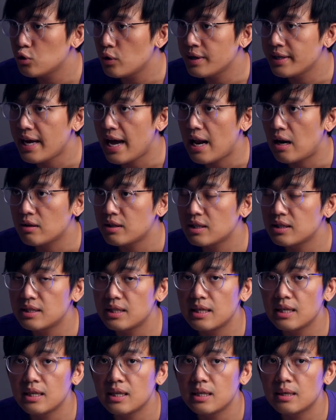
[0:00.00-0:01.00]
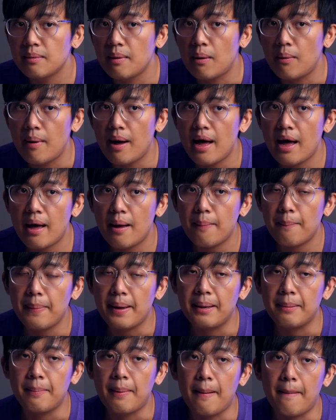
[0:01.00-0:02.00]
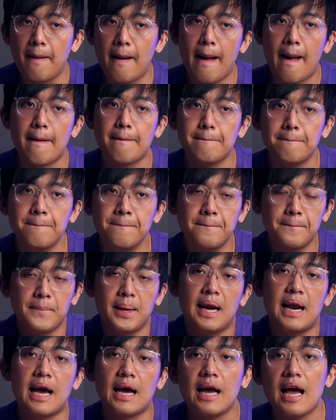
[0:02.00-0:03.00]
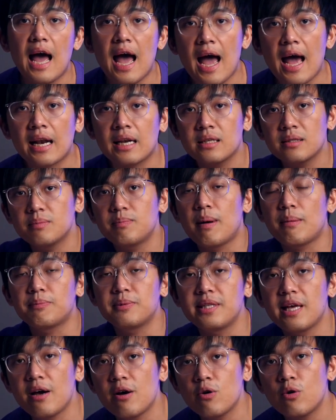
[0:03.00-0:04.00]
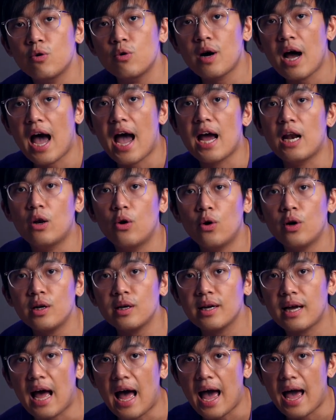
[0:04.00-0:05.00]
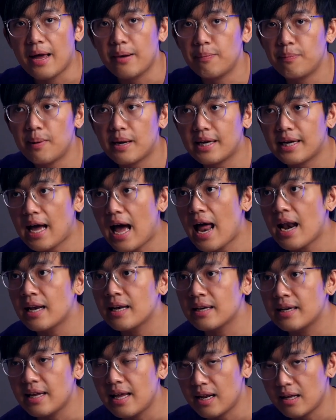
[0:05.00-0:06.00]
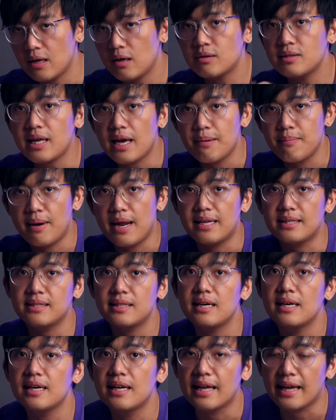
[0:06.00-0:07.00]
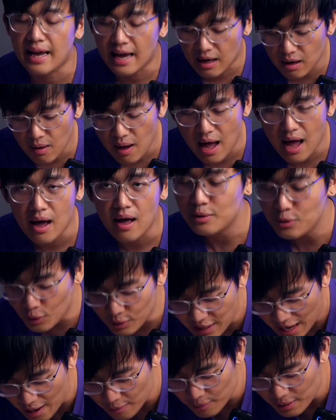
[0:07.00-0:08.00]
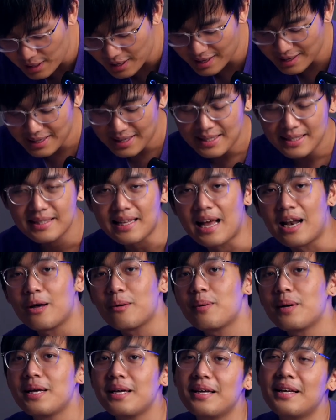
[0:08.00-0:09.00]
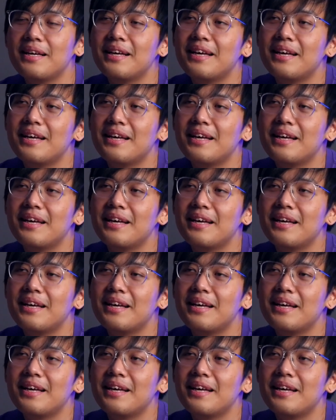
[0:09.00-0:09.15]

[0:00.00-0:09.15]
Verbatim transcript: ส่วนใหญ่เราจะเจอแบบว่าเป็นแบบว่าพนักงานแบบเซลล์ขายรถขายประกันเนี่ยที่เขาใส่เบลเซอร์อะไรเงี้ยก็โดนทักว่าใส่แล้วไป